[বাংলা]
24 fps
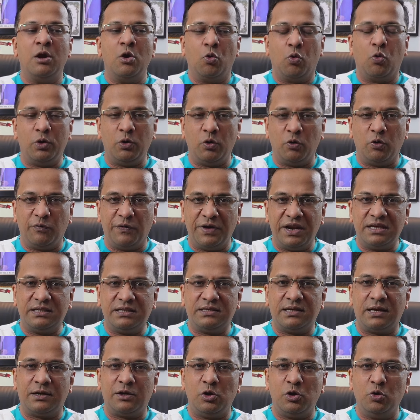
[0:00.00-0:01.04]
ওই ওভারিজ
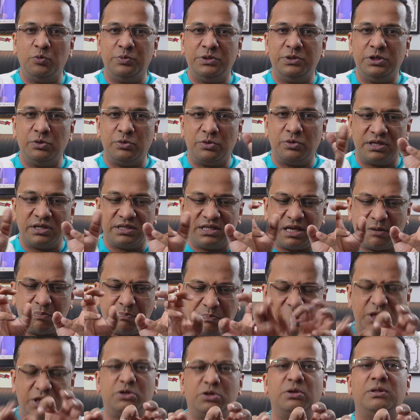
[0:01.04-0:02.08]
আর টিউবস ইউট্রাসের
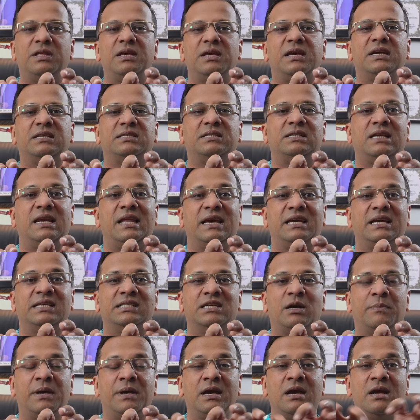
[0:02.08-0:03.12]
পিছন দিকে এসে লেগে
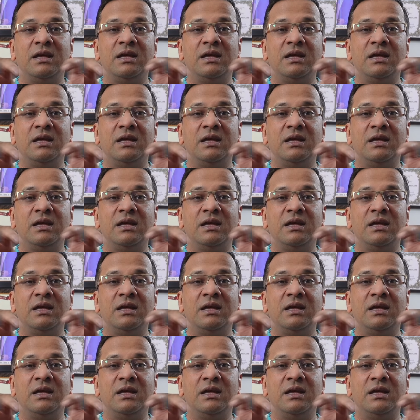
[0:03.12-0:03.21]
যাবে